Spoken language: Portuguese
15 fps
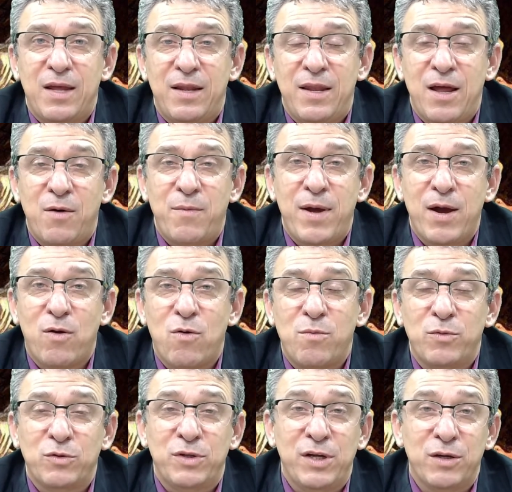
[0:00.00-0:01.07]
Não é
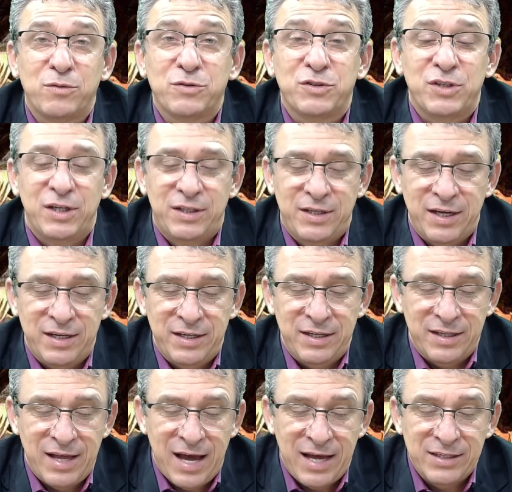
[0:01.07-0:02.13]
como Deus de
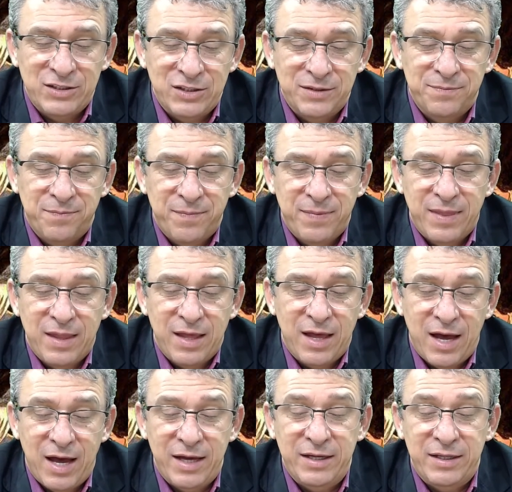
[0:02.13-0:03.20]
eternidade
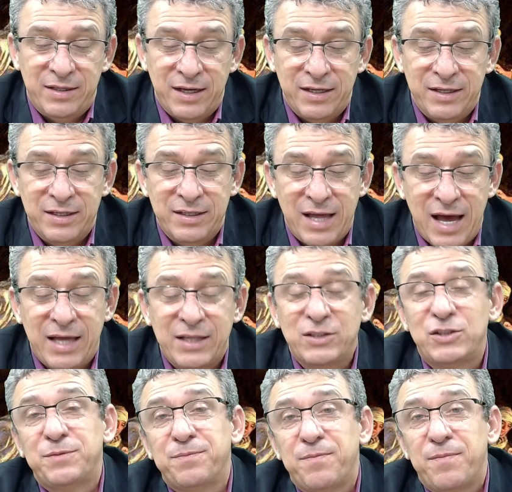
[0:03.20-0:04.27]
a
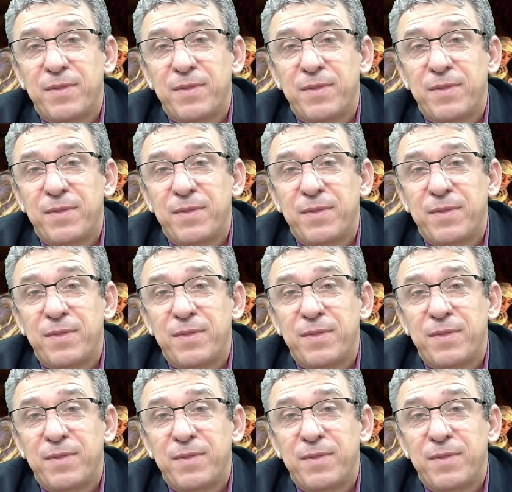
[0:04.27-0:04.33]
eternidade.